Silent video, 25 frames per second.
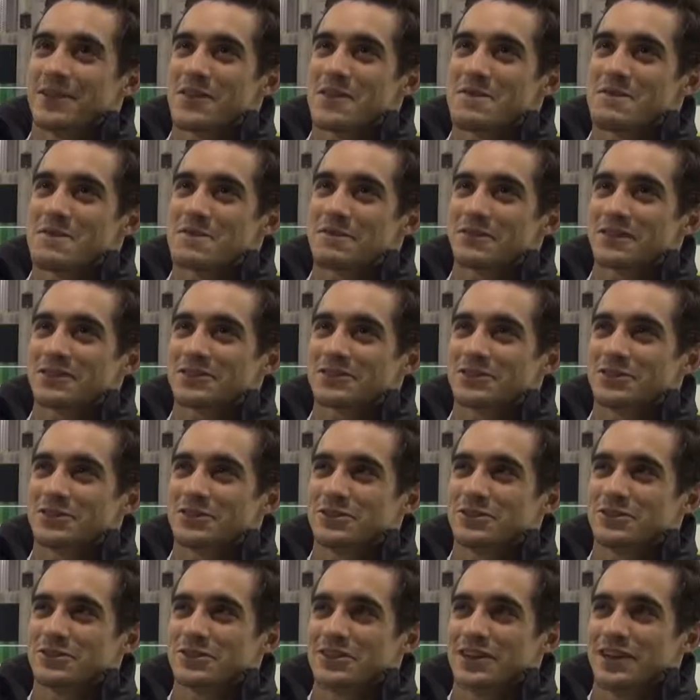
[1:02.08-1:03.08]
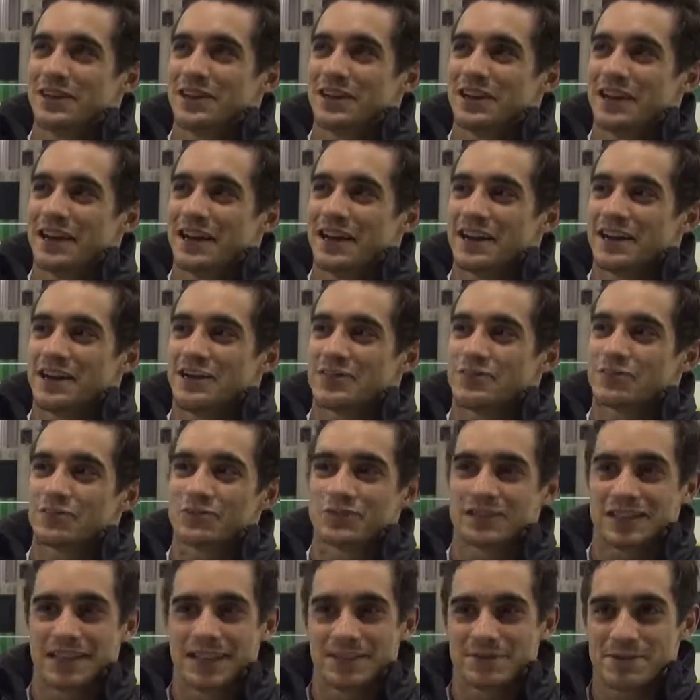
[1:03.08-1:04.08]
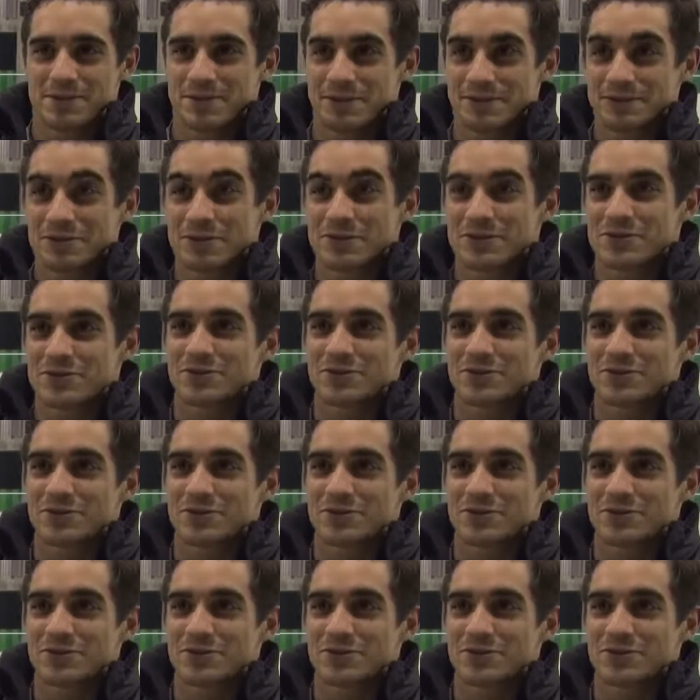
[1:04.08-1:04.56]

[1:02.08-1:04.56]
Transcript: dónde me pasó en Rusia, me pasó en